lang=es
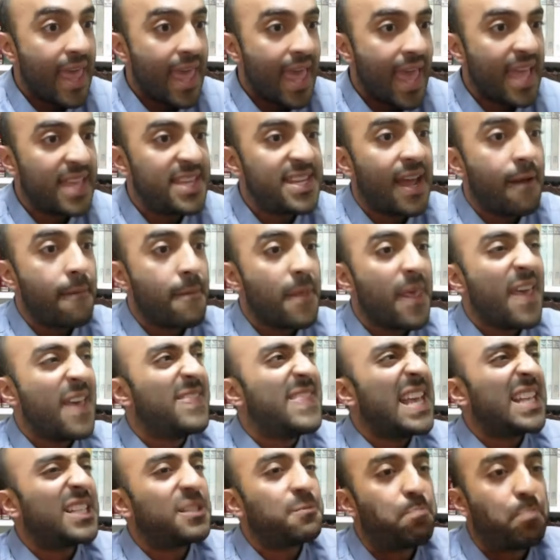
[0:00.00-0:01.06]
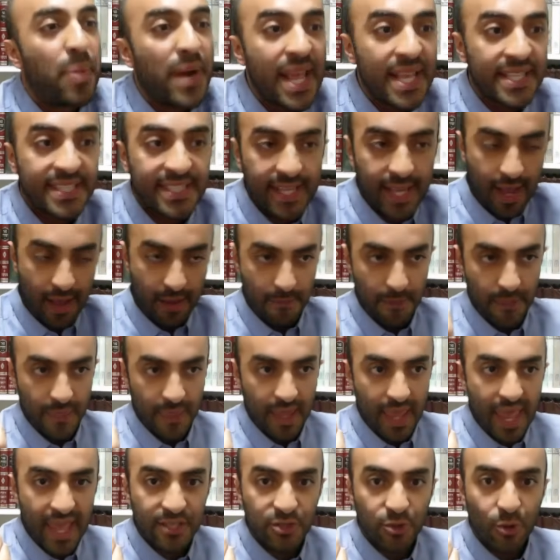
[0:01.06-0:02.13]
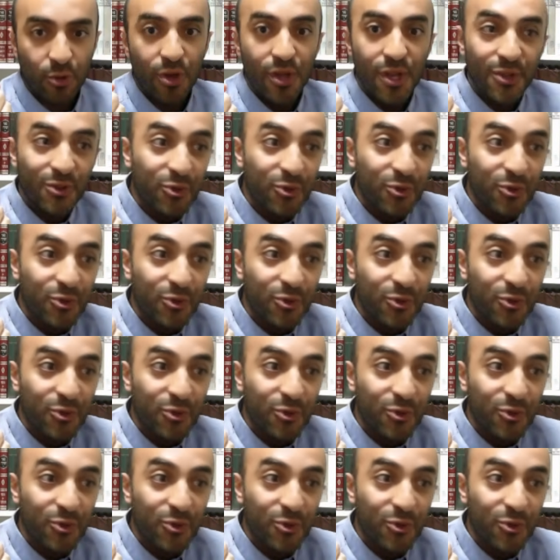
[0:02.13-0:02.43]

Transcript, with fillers: ella desprecia eso.